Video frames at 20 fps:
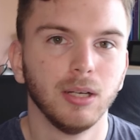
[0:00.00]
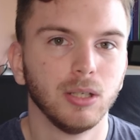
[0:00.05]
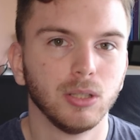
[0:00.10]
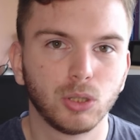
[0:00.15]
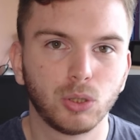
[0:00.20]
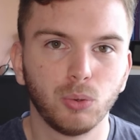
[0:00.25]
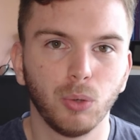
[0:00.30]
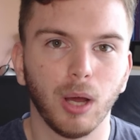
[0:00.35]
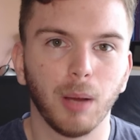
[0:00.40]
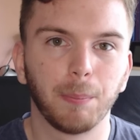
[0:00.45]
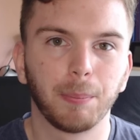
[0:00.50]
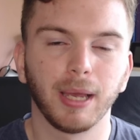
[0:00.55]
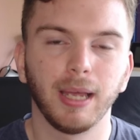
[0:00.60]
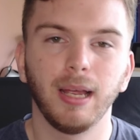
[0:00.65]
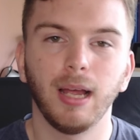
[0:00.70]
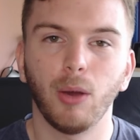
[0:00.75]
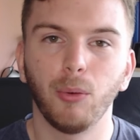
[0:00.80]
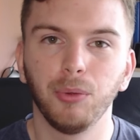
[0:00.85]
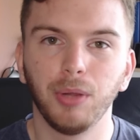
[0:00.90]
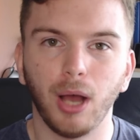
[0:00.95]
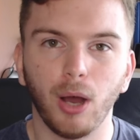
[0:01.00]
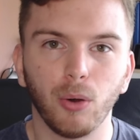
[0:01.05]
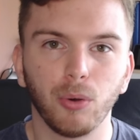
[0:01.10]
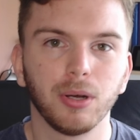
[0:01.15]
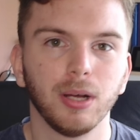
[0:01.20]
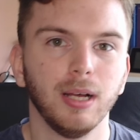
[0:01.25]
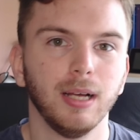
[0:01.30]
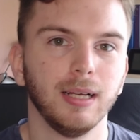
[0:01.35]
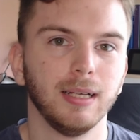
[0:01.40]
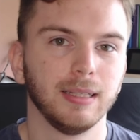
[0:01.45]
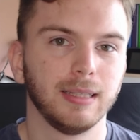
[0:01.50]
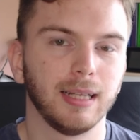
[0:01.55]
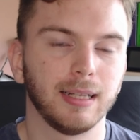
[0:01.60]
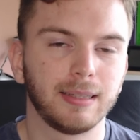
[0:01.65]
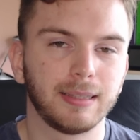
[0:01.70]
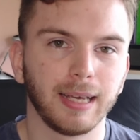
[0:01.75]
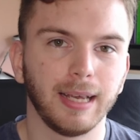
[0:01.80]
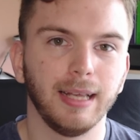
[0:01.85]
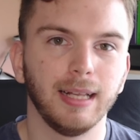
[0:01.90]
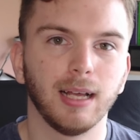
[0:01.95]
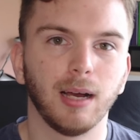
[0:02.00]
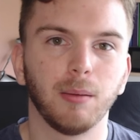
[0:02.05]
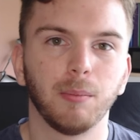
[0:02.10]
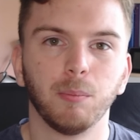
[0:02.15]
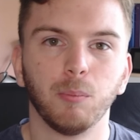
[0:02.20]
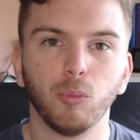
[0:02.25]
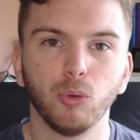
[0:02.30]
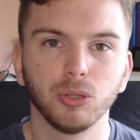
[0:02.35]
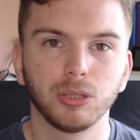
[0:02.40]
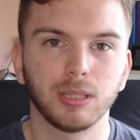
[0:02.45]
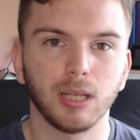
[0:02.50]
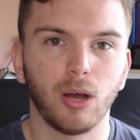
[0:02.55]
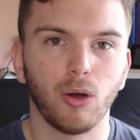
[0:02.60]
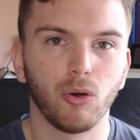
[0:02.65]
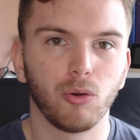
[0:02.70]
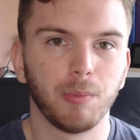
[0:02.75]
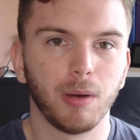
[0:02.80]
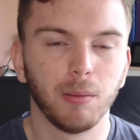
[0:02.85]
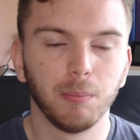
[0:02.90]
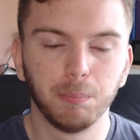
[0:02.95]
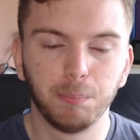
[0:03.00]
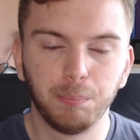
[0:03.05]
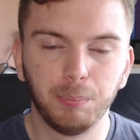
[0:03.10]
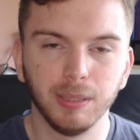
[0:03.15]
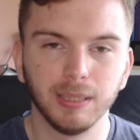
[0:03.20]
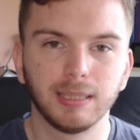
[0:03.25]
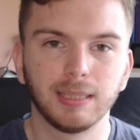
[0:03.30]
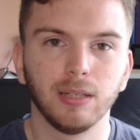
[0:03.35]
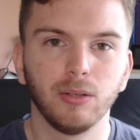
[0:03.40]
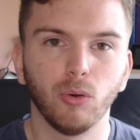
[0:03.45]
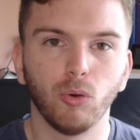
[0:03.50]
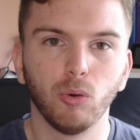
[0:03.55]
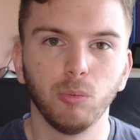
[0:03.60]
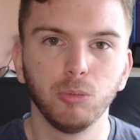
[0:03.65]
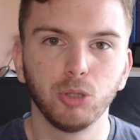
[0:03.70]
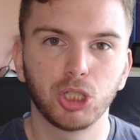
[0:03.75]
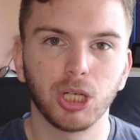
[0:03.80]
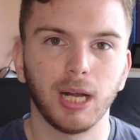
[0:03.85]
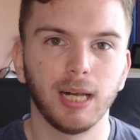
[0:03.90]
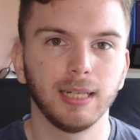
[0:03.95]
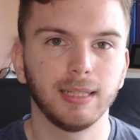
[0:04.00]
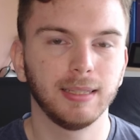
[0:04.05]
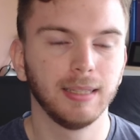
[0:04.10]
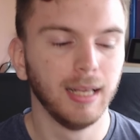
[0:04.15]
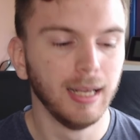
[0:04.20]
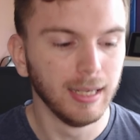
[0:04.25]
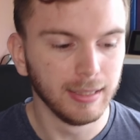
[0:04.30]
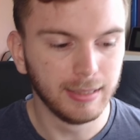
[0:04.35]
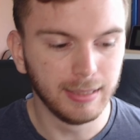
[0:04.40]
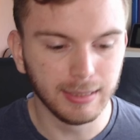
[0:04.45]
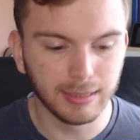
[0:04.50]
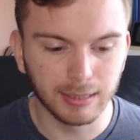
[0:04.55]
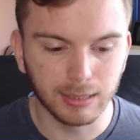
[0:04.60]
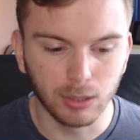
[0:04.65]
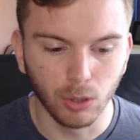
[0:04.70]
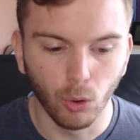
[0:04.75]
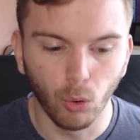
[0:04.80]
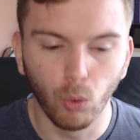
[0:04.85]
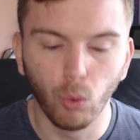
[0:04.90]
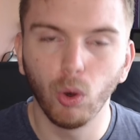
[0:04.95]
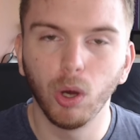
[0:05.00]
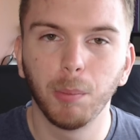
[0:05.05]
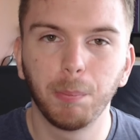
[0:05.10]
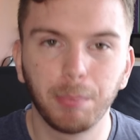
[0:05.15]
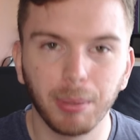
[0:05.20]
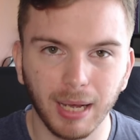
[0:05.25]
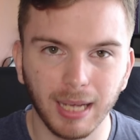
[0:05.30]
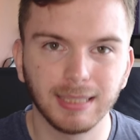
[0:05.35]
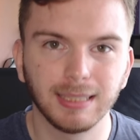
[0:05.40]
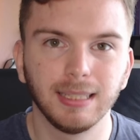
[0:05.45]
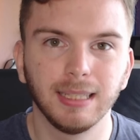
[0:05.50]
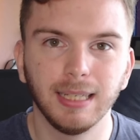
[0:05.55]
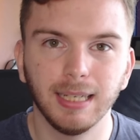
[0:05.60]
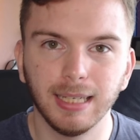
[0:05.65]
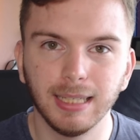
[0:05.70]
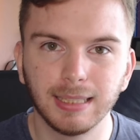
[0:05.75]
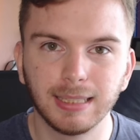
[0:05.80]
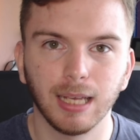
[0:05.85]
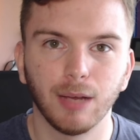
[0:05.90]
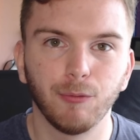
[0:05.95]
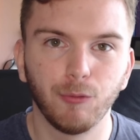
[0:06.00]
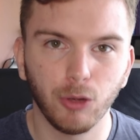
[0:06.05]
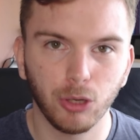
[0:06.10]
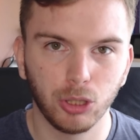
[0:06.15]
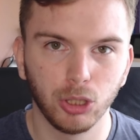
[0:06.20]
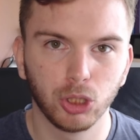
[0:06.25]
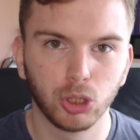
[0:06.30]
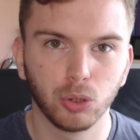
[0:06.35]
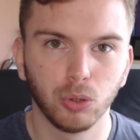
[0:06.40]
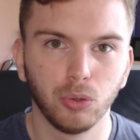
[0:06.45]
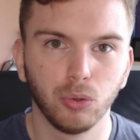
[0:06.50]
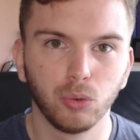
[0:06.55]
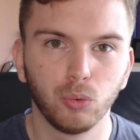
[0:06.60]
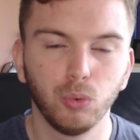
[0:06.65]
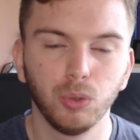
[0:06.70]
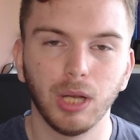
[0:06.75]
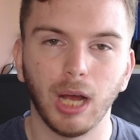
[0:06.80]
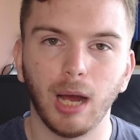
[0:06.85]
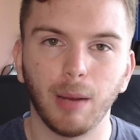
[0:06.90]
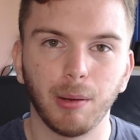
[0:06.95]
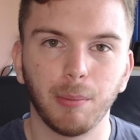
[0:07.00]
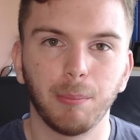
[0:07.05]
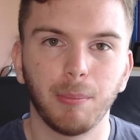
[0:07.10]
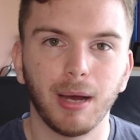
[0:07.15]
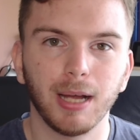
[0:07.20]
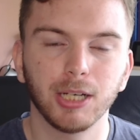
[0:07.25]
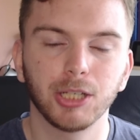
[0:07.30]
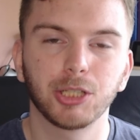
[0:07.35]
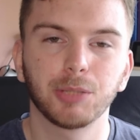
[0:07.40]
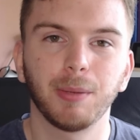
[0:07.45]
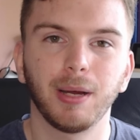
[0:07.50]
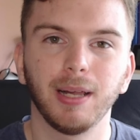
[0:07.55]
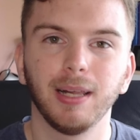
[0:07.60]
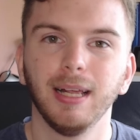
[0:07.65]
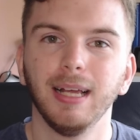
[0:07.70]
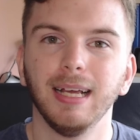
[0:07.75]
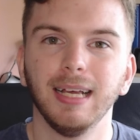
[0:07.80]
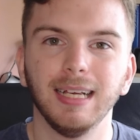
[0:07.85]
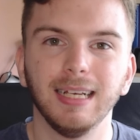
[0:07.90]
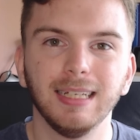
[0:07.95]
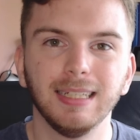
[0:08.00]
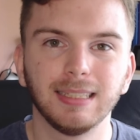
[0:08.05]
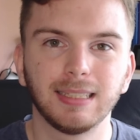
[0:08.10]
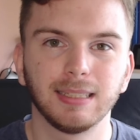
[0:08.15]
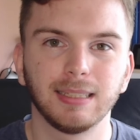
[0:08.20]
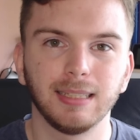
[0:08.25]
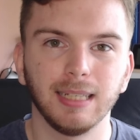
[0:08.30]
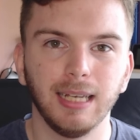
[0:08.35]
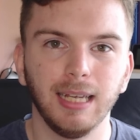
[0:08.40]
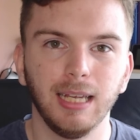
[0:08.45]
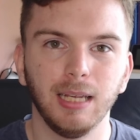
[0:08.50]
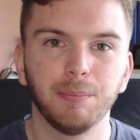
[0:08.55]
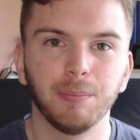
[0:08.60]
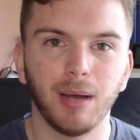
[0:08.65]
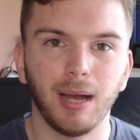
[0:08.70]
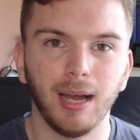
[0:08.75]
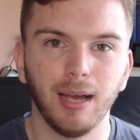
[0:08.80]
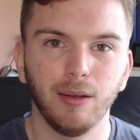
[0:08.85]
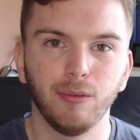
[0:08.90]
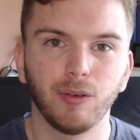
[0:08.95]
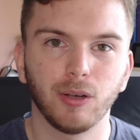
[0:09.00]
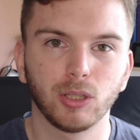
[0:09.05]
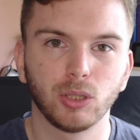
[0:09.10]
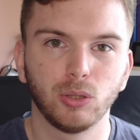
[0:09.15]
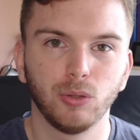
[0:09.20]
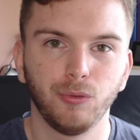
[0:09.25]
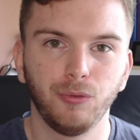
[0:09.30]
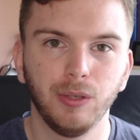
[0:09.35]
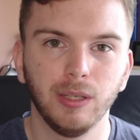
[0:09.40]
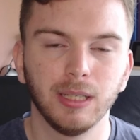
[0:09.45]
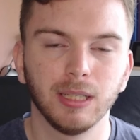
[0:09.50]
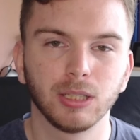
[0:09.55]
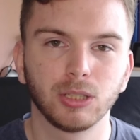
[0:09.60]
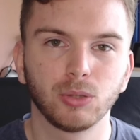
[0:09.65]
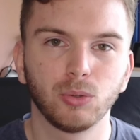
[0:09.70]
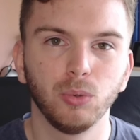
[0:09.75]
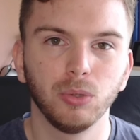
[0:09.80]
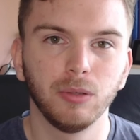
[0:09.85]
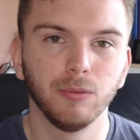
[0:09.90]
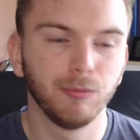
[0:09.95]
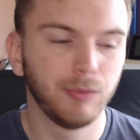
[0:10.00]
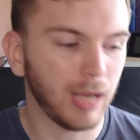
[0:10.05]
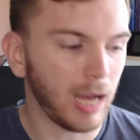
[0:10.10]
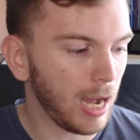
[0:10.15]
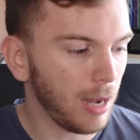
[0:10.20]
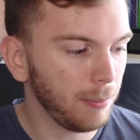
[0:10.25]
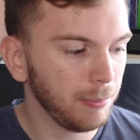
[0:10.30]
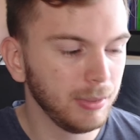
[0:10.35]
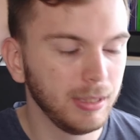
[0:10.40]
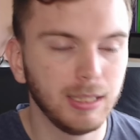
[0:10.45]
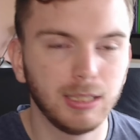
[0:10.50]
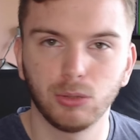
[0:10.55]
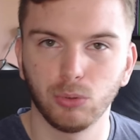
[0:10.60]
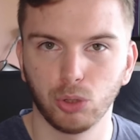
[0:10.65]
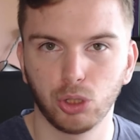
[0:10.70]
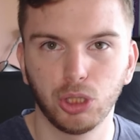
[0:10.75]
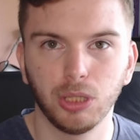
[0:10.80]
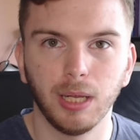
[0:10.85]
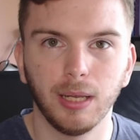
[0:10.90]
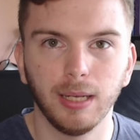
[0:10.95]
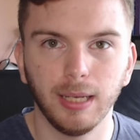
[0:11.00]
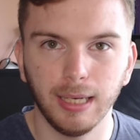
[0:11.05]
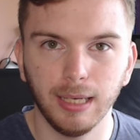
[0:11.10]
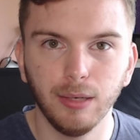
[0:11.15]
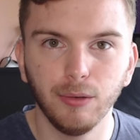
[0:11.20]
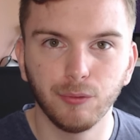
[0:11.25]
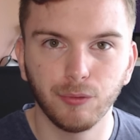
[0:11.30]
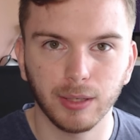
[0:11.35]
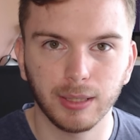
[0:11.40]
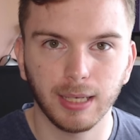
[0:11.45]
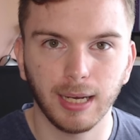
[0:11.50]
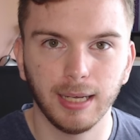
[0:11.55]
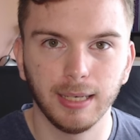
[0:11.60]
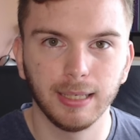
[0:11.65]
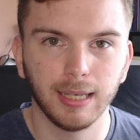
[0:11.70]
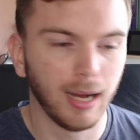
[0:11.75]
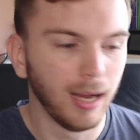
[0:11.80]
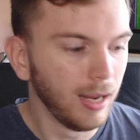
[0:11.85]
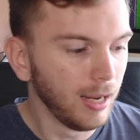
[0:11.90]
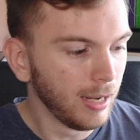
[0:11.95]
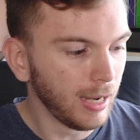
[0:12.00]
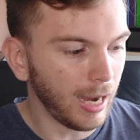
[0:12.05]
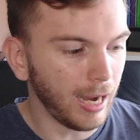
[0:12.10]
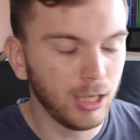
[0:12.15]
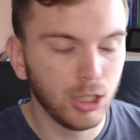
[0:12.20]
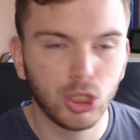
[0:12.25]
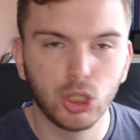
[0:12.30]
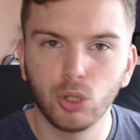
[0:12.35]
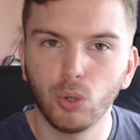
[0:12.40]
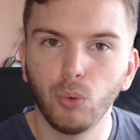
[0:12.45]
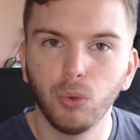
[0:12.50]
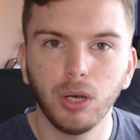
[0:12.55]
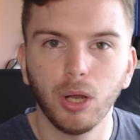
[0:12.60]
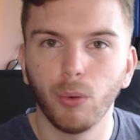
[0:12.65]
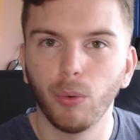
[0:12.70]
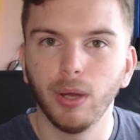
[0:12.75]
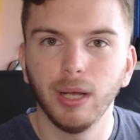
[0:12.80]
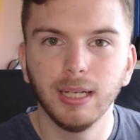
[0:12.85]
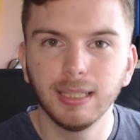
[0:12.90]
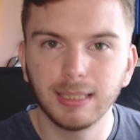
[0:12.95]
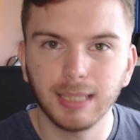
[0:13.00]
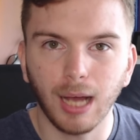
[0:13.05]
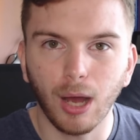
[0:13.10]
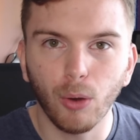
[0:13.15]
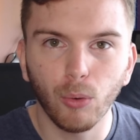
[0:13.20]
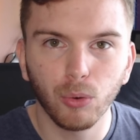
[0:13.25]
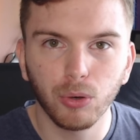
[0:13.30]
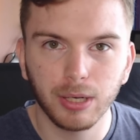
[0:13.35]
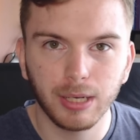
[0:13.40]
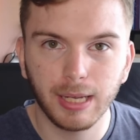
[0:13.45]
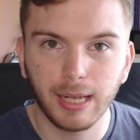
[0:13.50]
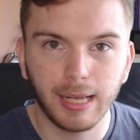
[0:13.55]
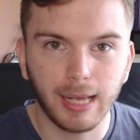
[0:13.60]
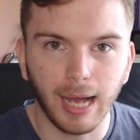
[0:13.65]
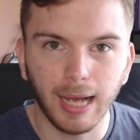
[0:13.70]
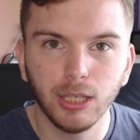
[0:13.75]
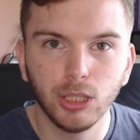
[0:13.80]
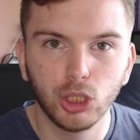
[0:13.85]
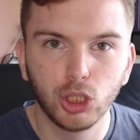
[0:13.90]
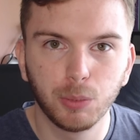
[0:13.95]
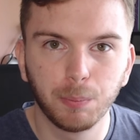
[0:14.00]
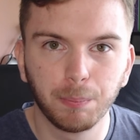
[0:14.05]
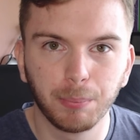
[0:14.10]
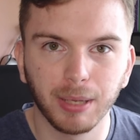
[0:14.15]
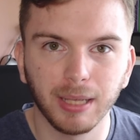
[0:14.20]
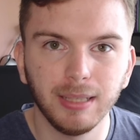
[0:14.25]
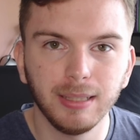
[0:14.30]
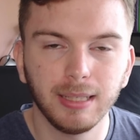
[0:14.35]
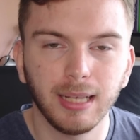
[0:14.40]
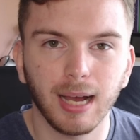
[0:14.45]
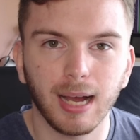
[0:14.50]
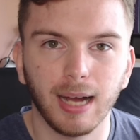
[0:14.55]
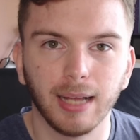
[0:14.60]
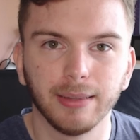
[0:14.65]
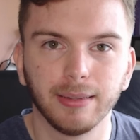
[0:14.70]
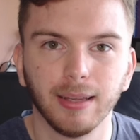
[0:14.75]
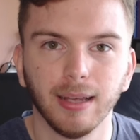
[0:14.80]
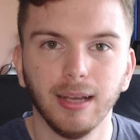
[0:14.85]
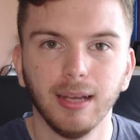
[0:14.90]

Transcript: zu erbringen und auch der Trainer muss auch mal ein bisschen umschalten. Dieses hohe Pressing ist ja wirklich schön und gut, aber manchmal ist es eben einfach zu viel des Guten. Wir haben nicht so schnelle Innenverteidiger. Ein Schonau ist auch kein Sprintgarant